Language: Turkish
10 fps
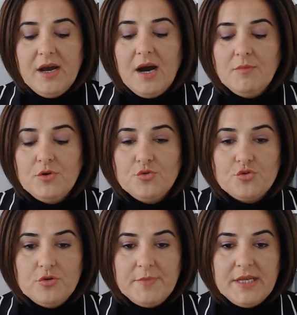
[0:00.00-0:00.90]
Ama
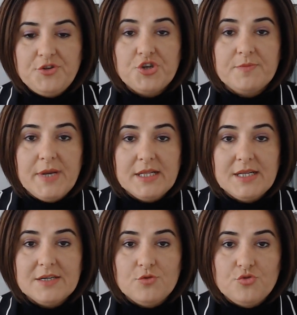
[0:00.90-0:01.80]
üzülmeyin.
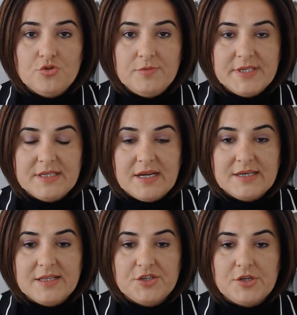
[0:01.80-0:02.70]
Çıkmayanlar da üzülmesin
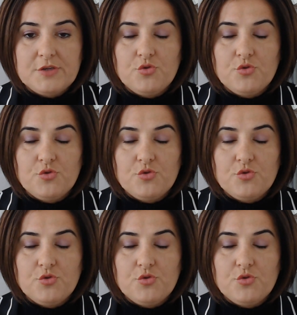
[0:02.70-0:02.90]
arkadaşlar.